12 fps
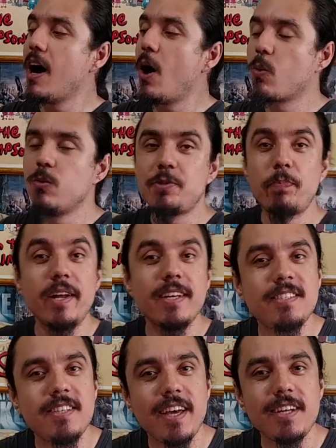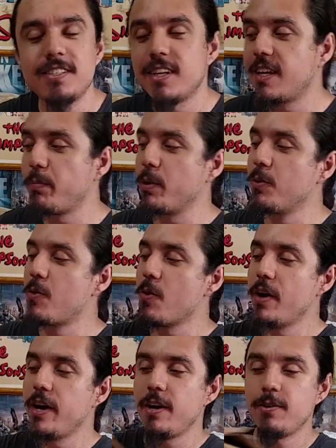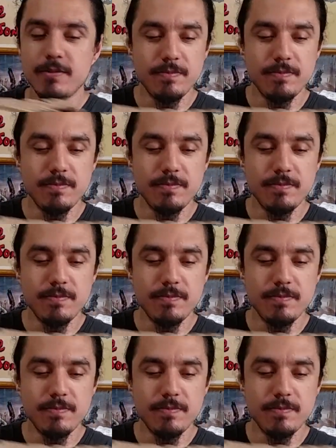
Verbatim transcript: alguns presentes aqui pelo correio.